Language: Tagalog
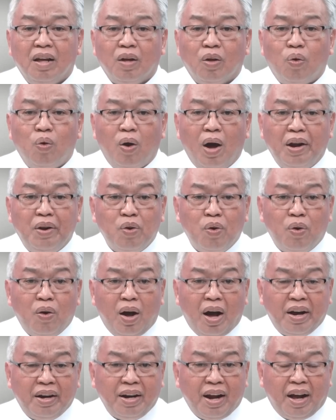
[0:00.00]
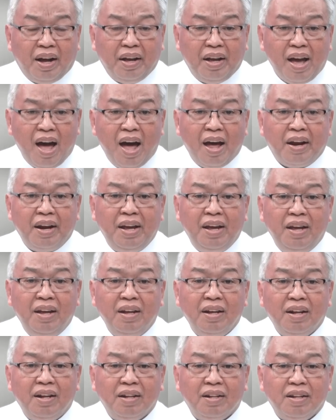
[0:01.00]
kung ano ang nangyari
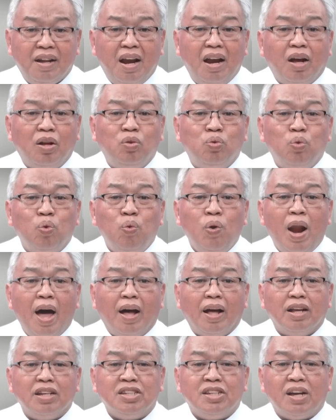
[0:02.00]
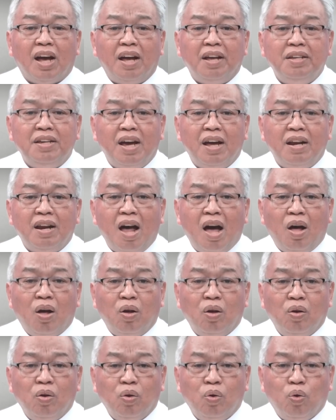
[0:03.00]
na nagtulak sa kanya na
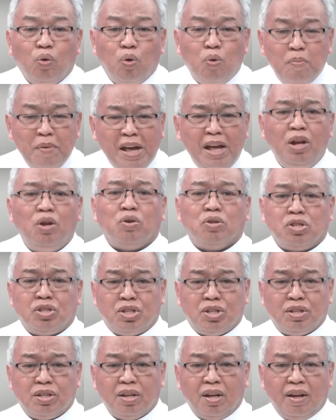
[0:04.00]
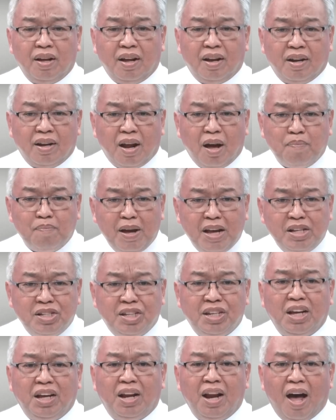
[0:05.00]
kumilos ng may
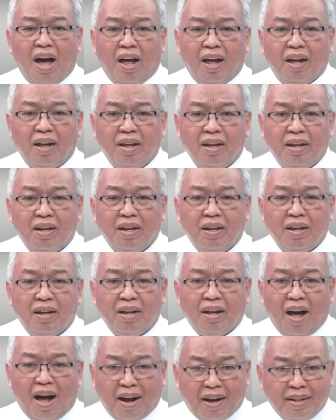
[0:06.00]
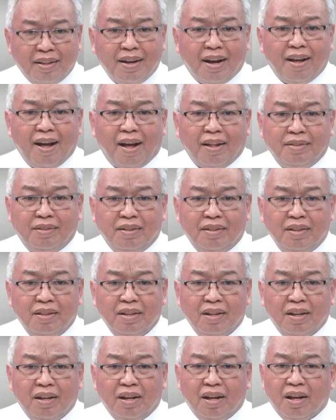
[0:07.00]
sigla agad-agad
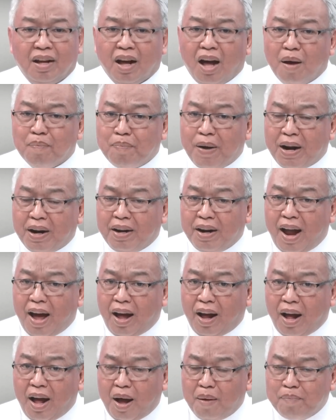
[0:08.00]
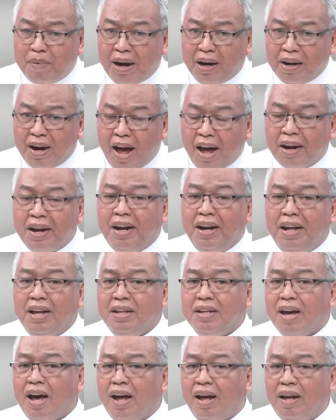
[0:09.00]
kapag na, habang narinig
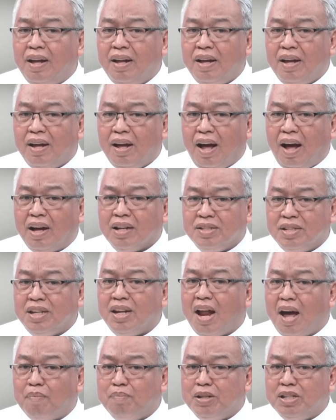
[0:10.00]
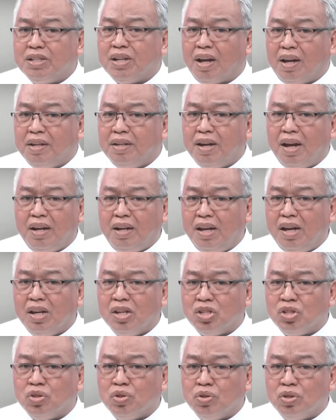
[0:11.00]
niya ang sinabi sa kanya ni
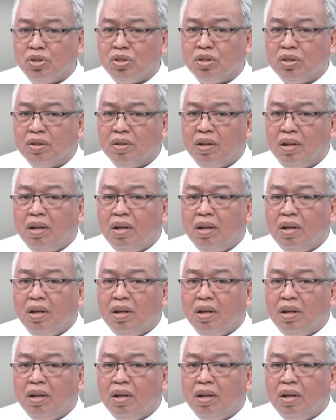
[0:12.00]
Jesus.